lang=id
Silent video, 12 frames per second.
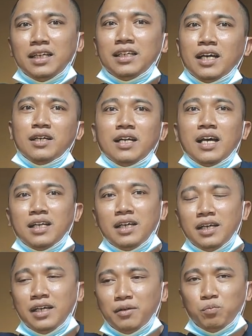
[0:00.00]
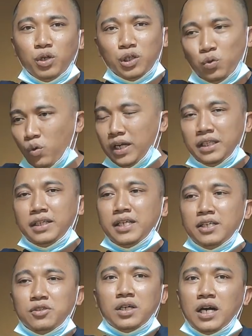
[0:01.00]
dan dari build
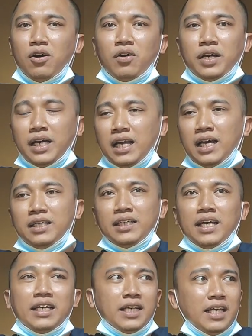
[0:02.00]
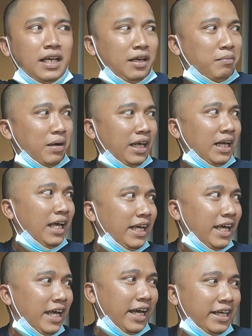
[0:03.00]
quality-nya juga oke okay lah ya jadi balik
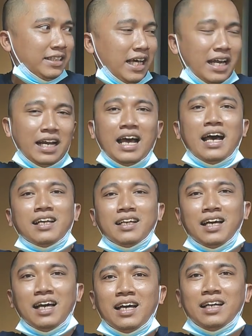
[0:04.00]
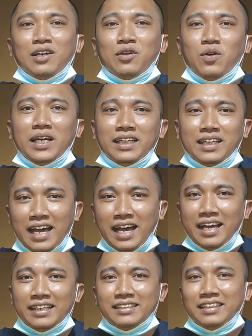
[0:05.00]
lagi ya guys ada harga ada
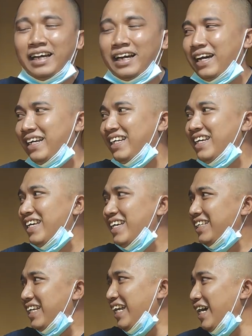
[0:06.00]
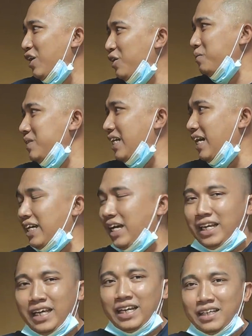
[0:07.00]
kualitas ya kan jadi kalau misalkan
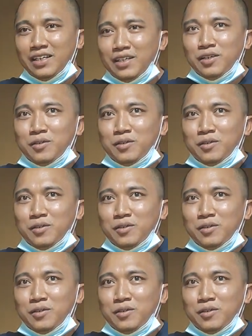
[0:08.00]
kalian